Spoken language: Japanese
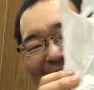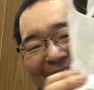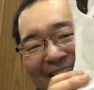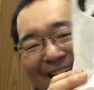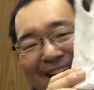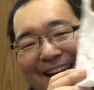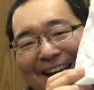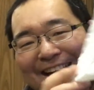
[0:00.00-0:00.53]
に
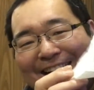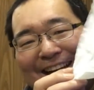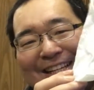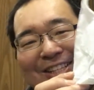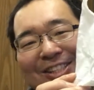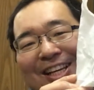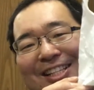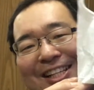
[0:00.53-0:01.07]
ね、は
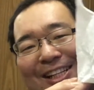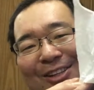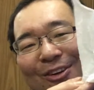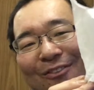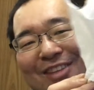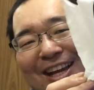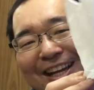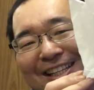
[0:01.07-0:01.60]
い、取材先
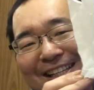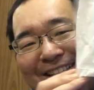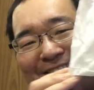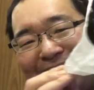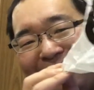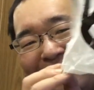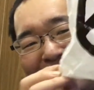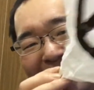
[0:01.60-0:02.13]
のお土産に行く
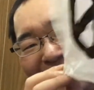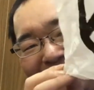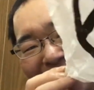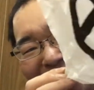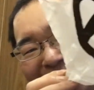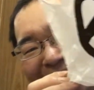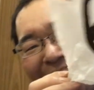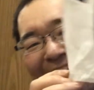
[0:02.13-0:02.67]
ために買いま
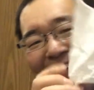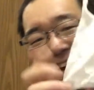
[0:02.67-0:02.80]
したよ